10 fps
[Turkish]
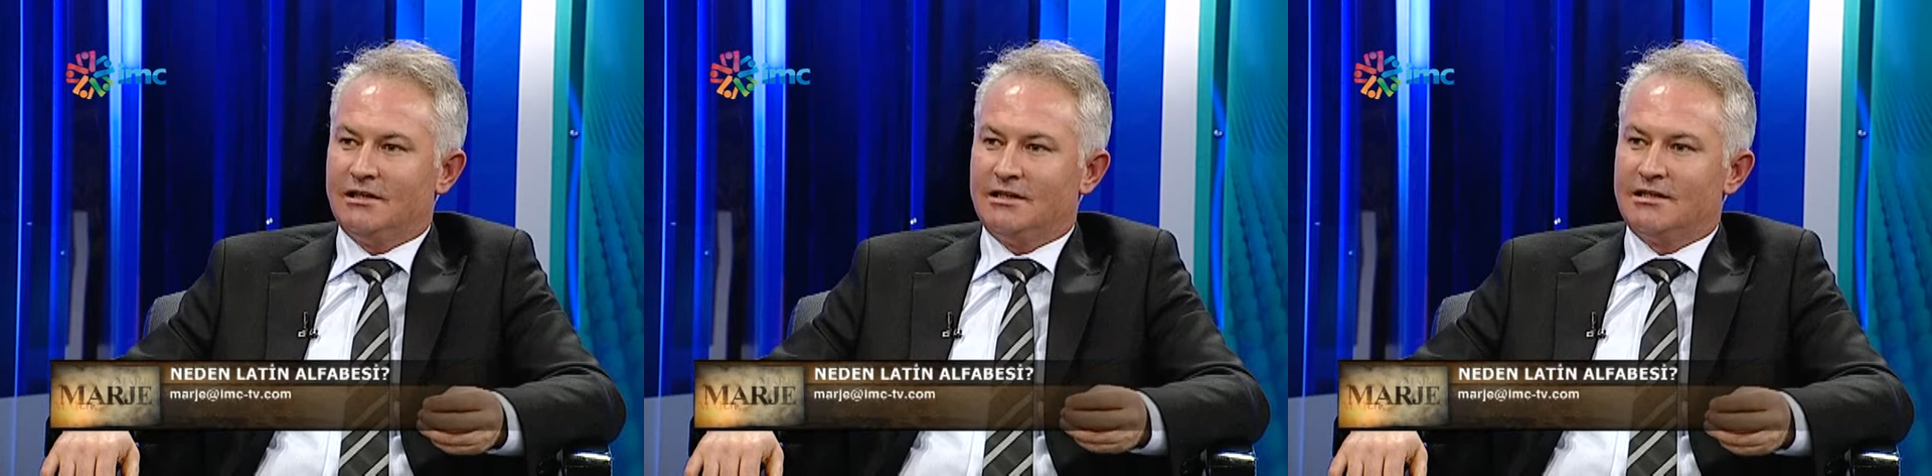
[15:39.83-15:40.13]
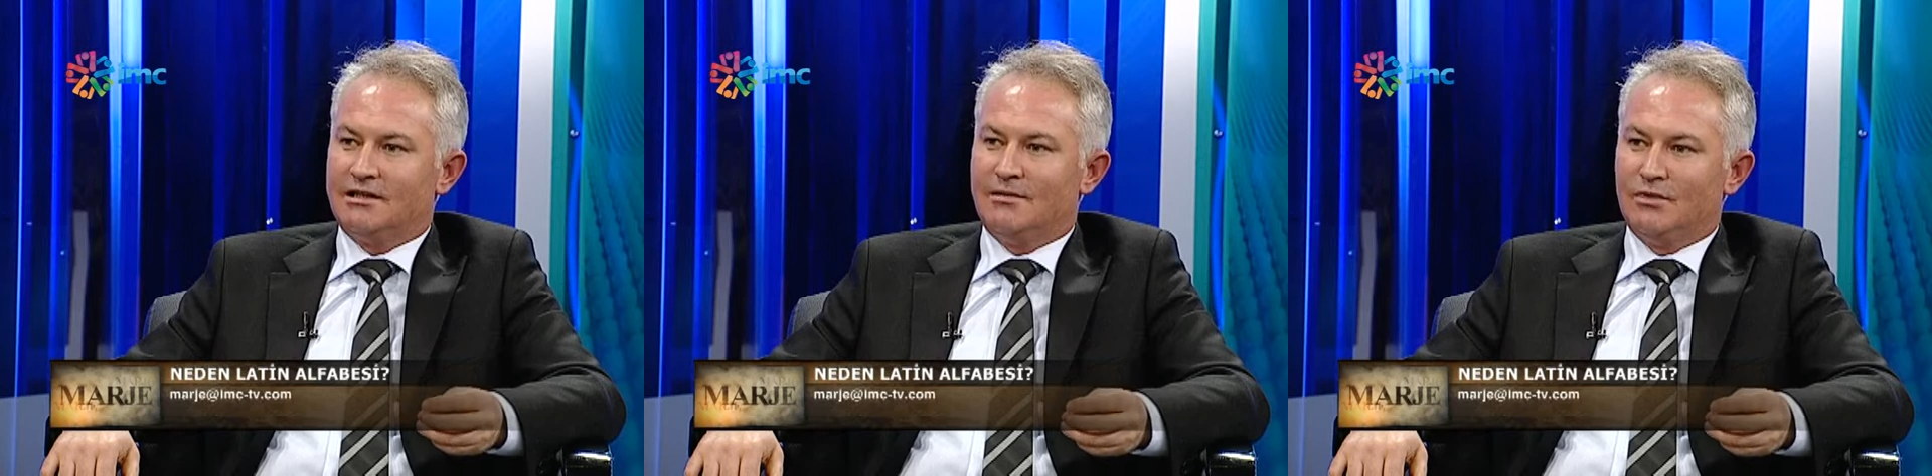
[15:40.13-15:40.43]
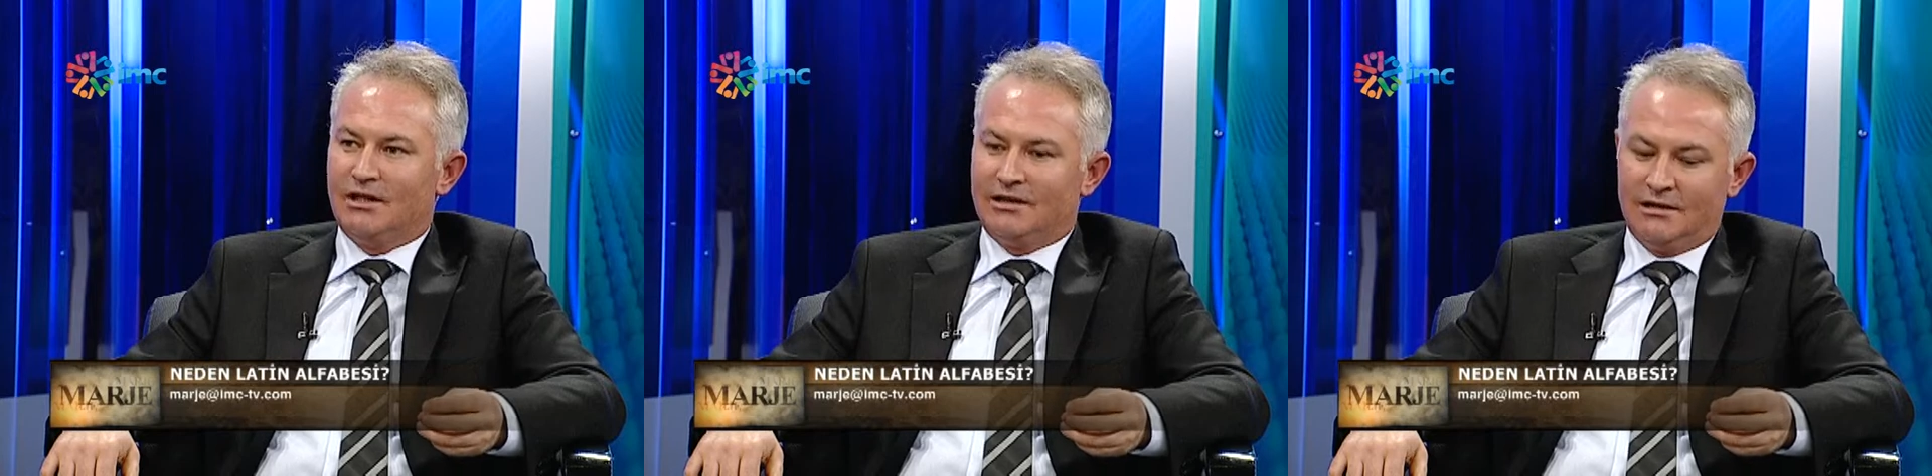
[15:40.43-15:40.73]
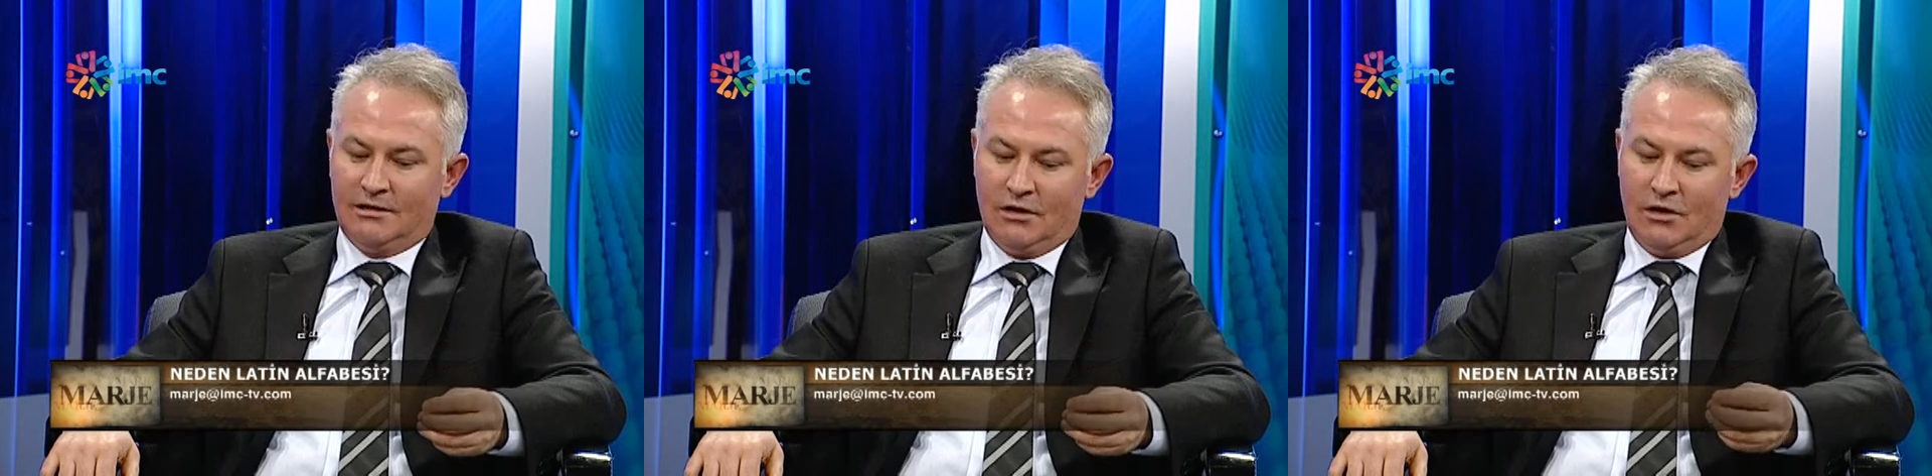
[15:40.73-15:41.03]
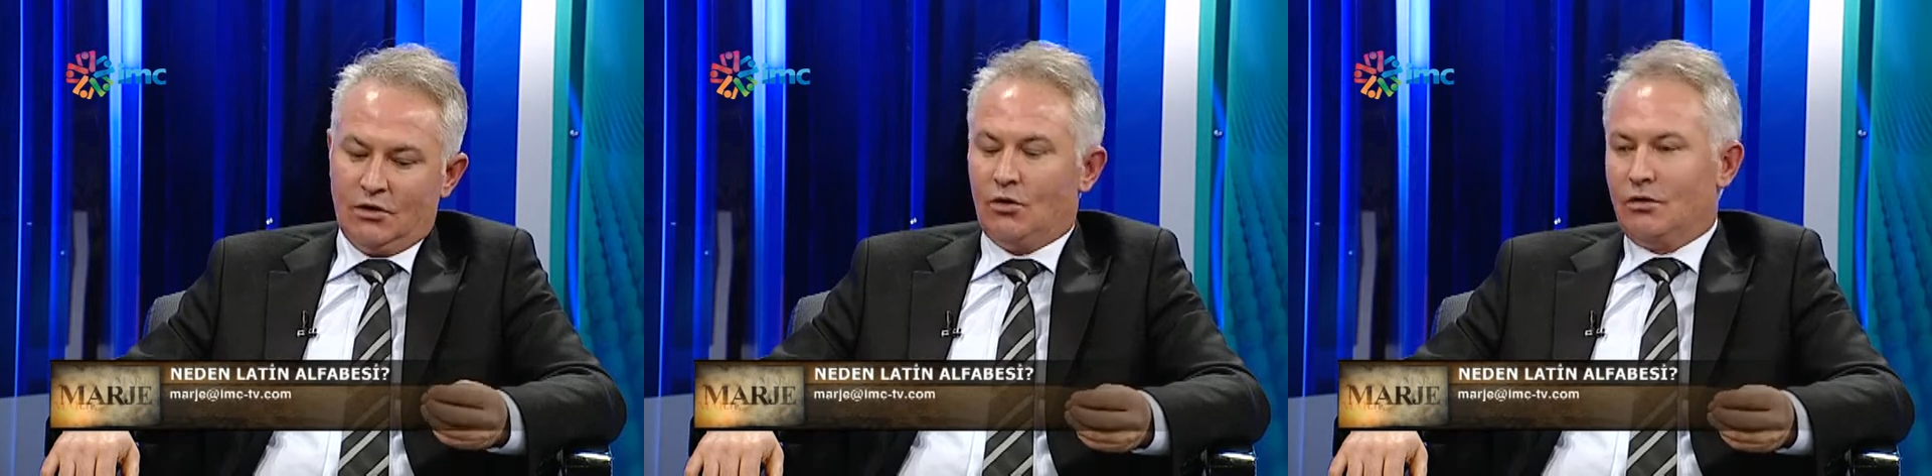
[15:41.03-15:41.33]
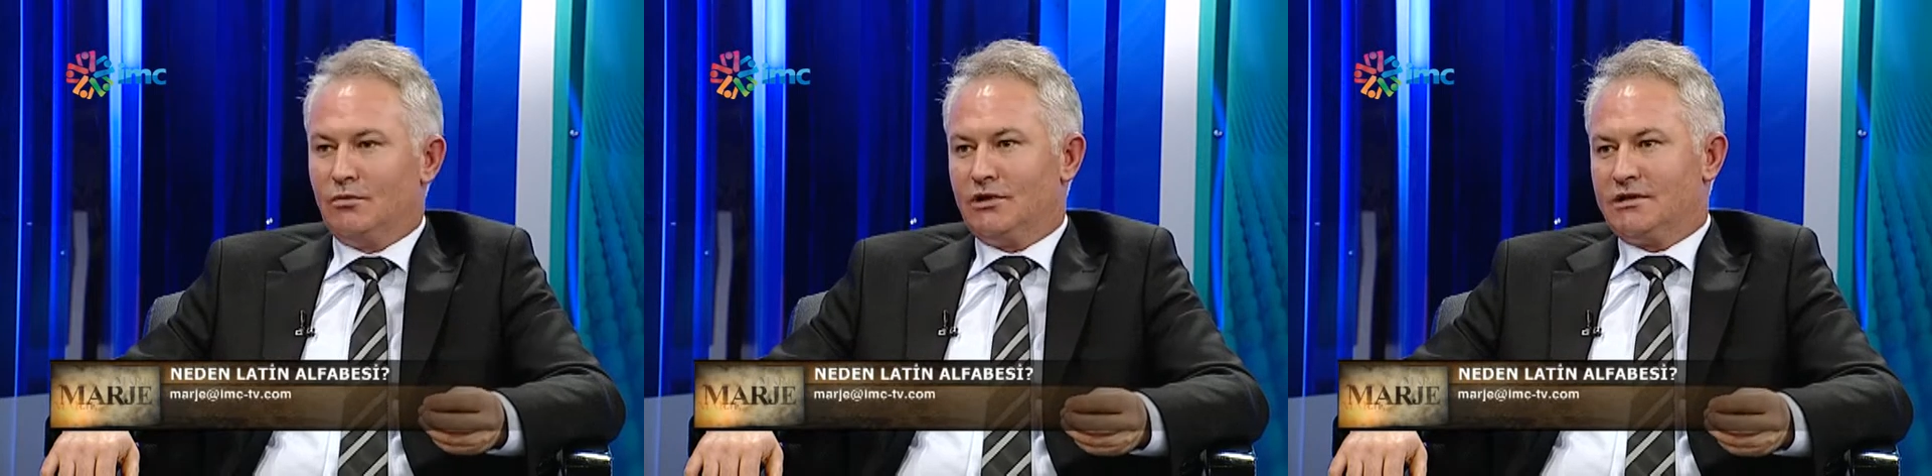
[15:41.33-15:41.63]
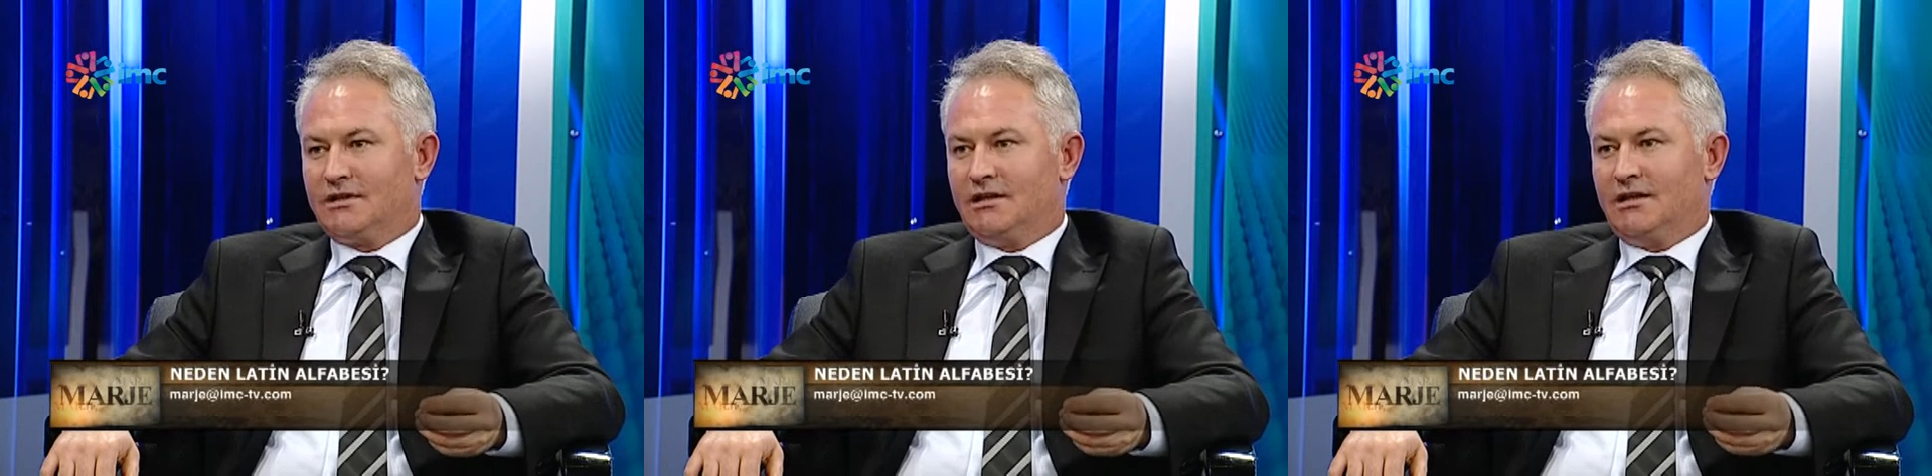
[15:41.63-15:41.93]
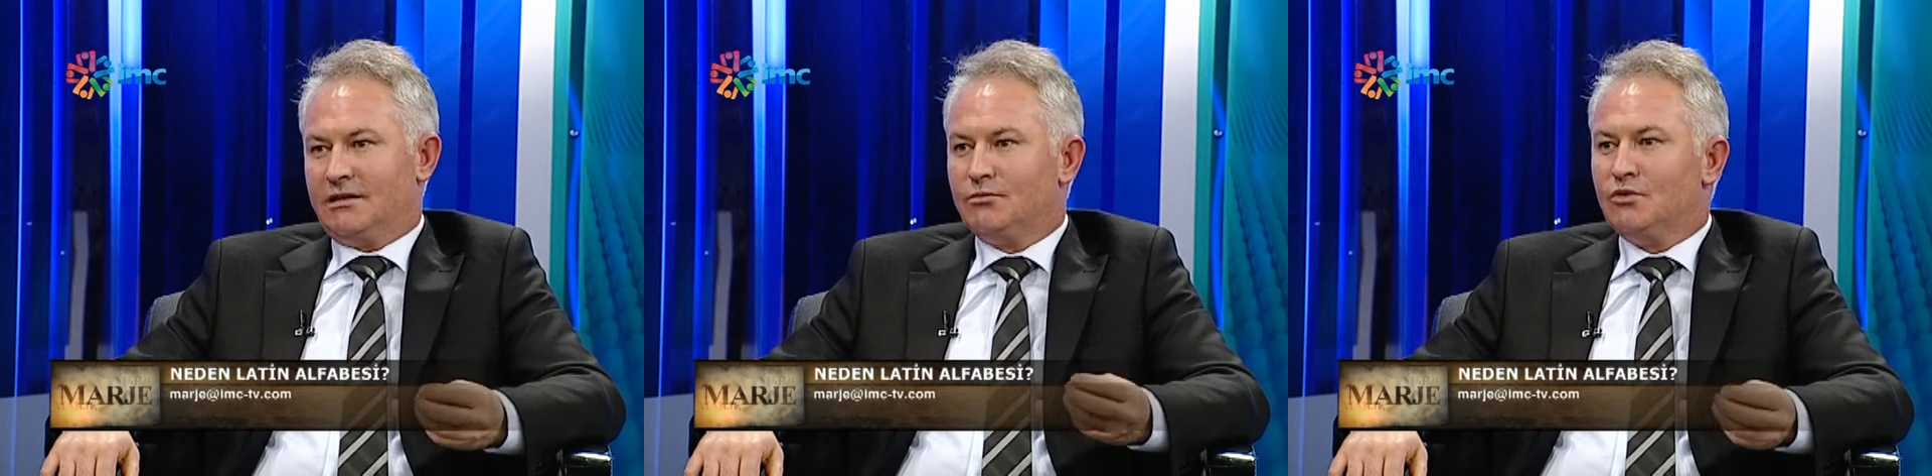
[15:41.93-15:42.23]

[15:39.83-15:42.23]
sistemlerde olmanız gayet